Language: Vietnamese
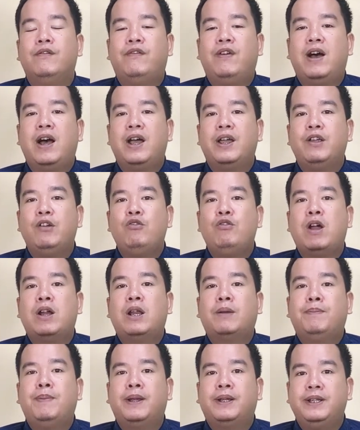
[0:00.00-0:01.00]
Và ưu đãi
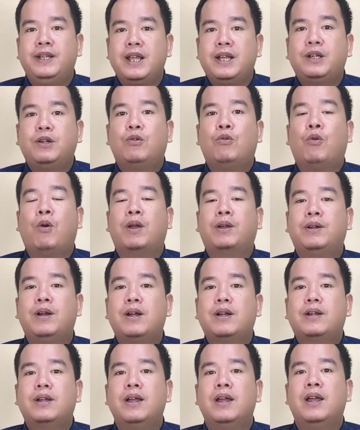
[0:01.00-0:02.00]
đặc biệt nhất của
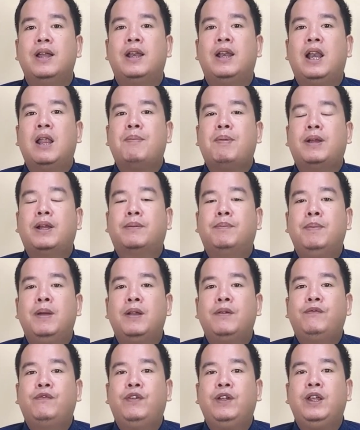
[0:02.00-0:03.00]
iCước là bạn được
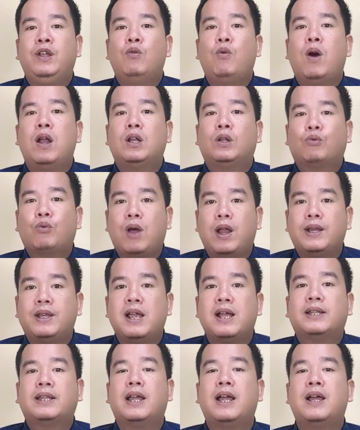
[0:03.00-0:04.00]
miễn phí hoàn toàn
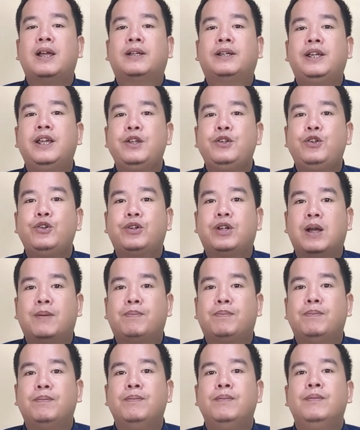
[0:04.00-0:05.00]
data khi truy
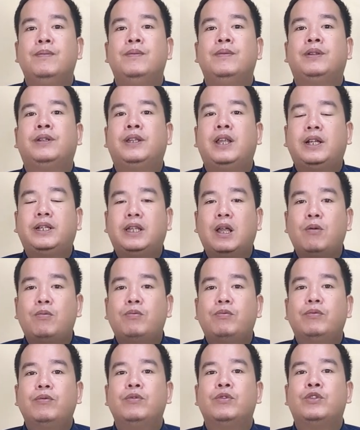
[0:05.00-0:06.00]
cập
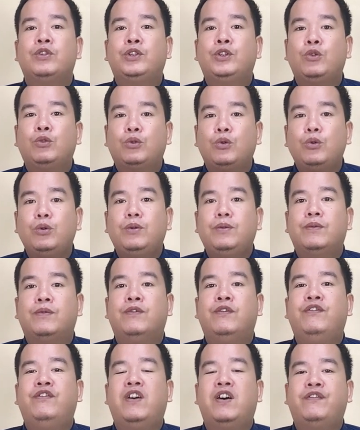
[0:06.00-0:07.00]
TikTok, YouTube
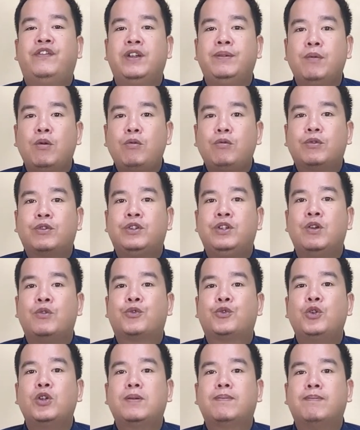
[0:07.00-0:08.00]
và Facebook trong
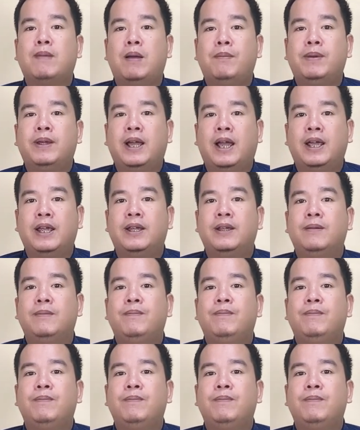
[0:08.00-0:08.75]
suốt 30 ngày.